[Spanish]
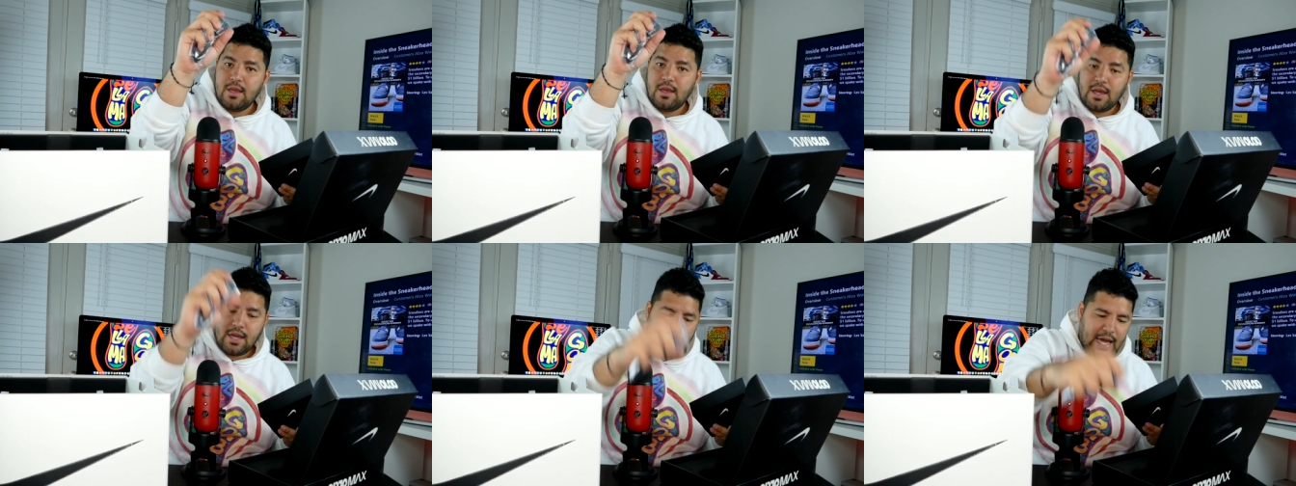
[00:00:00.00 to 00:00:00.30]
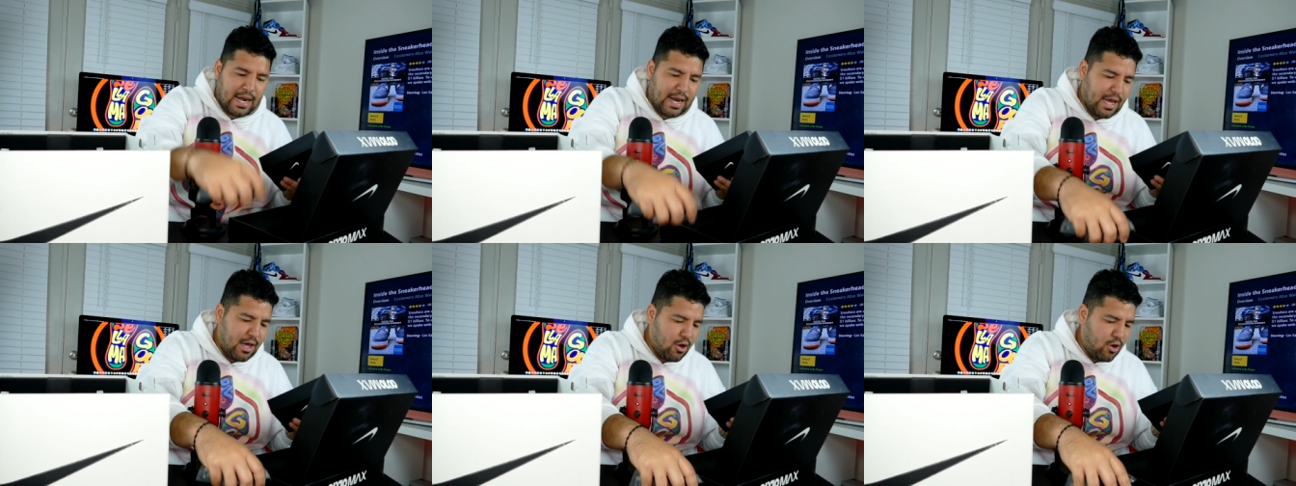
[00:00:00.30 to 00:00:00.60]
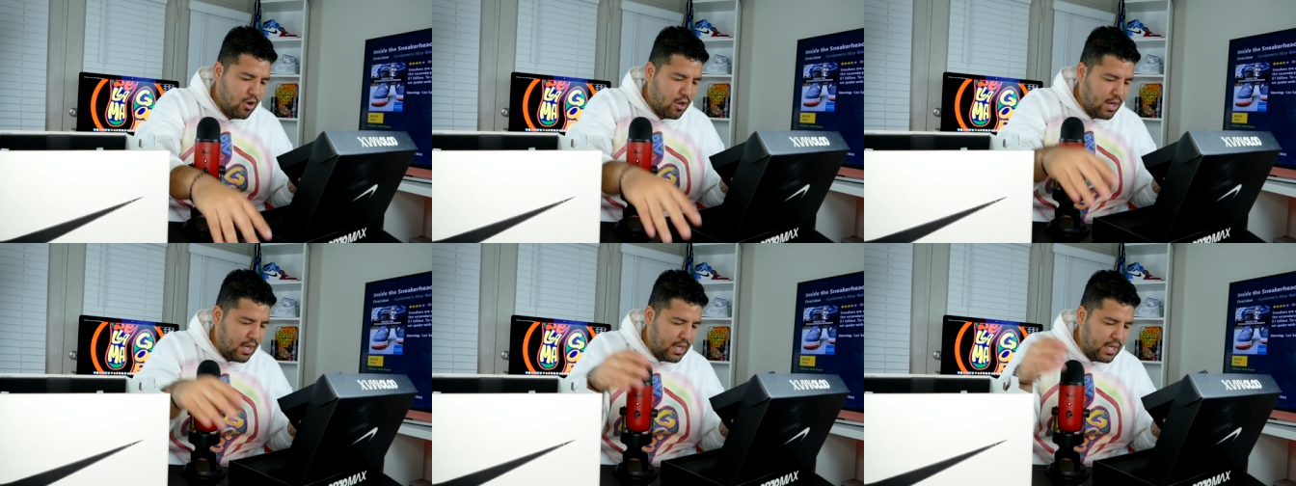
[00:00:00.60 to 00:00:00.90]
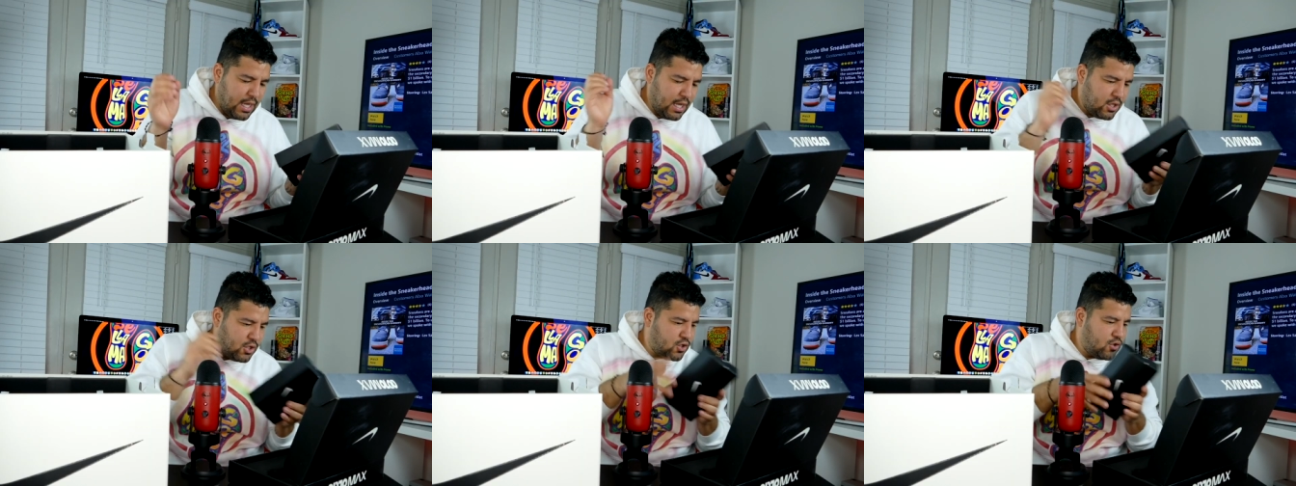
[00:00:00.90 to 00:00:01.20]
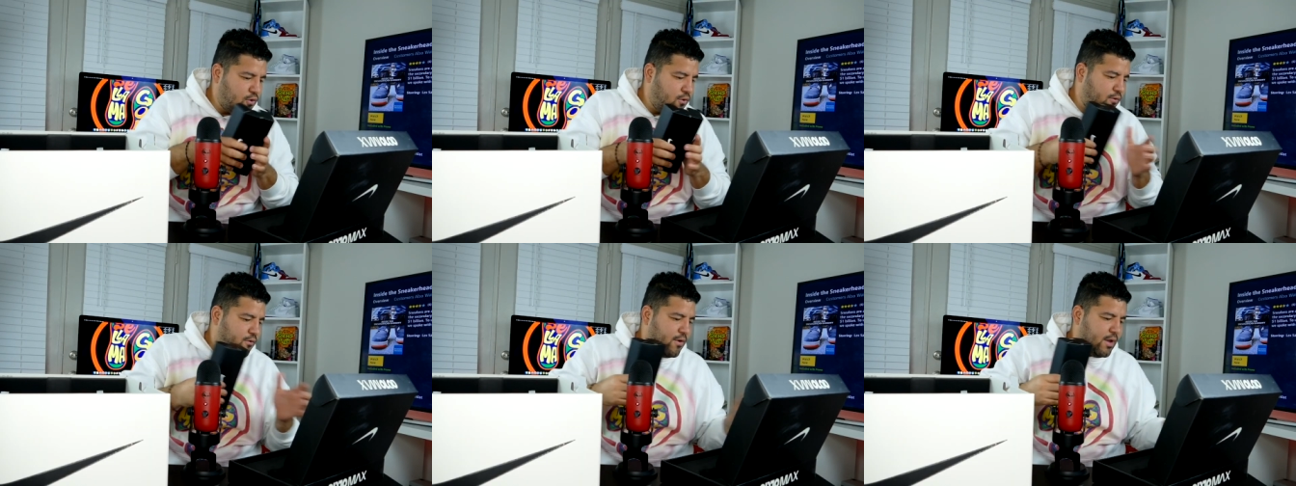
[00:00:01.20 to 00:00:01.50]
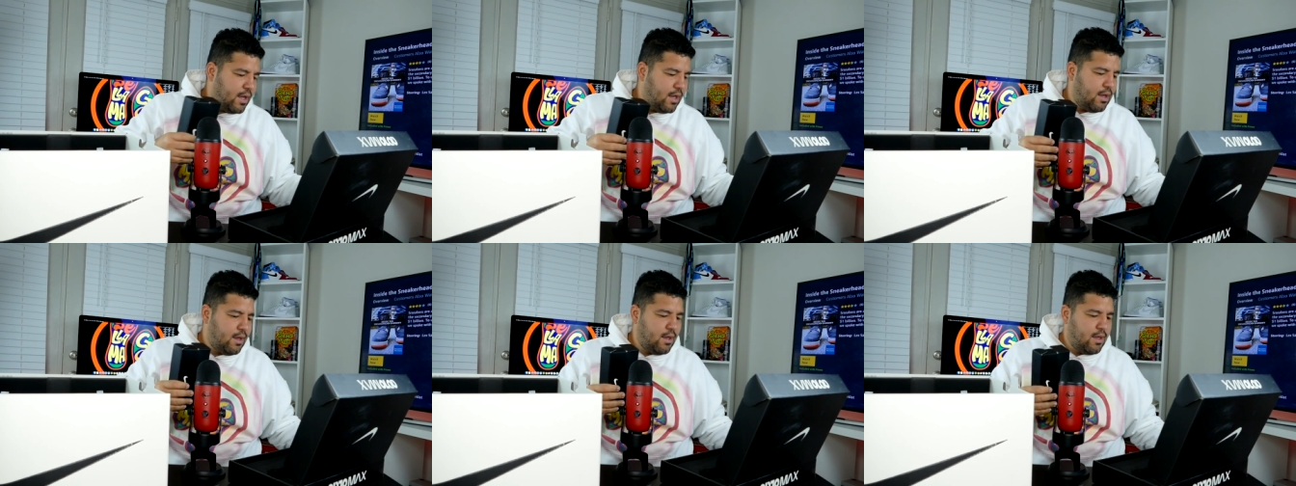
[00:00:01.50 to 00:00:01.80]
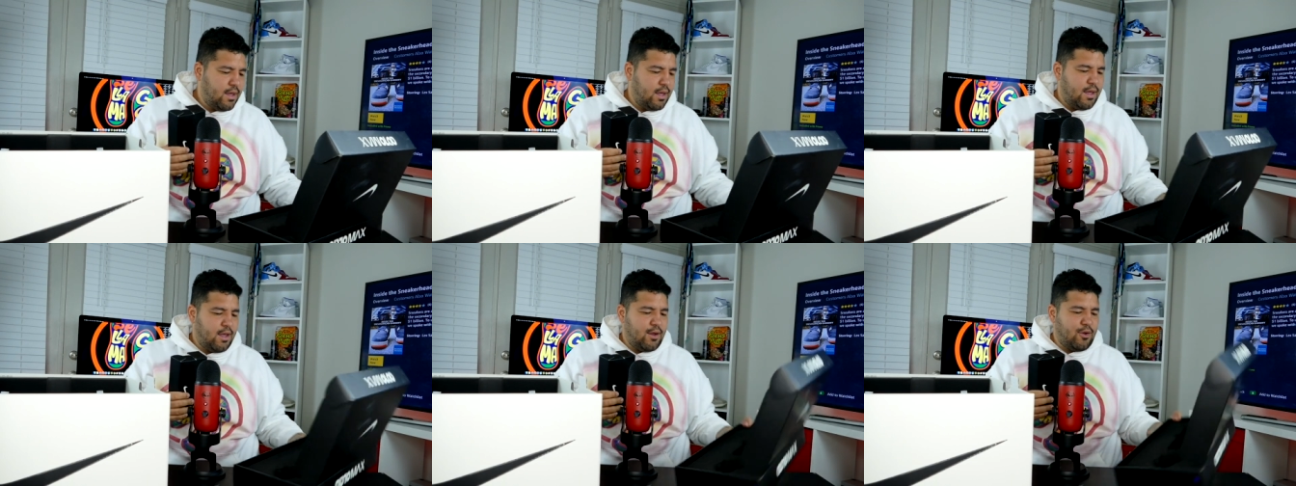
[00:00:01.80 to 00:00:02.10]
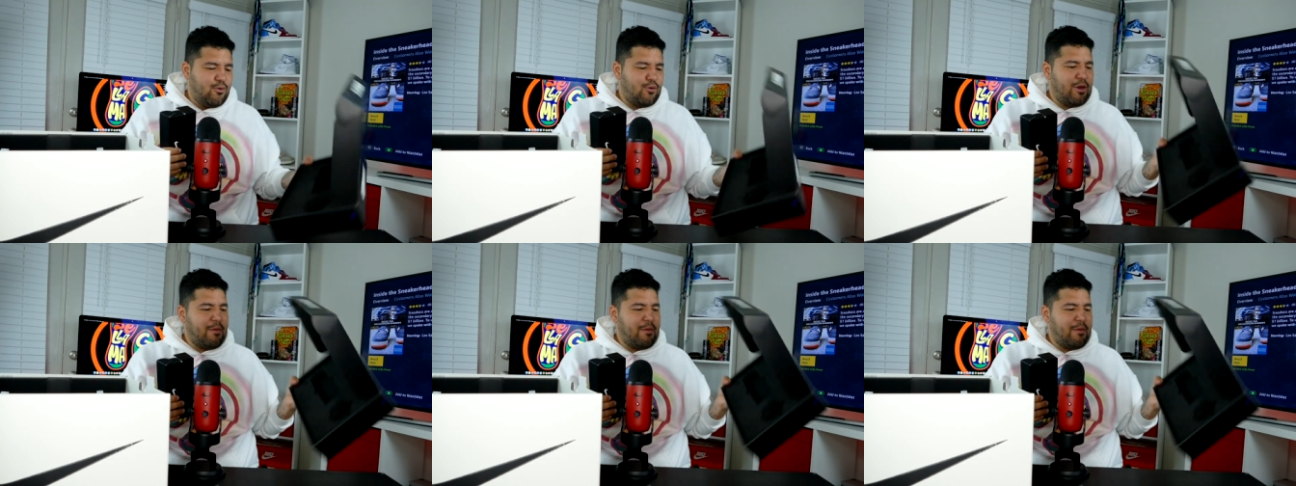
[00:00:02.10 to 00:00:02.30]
Cargador y enchufe. No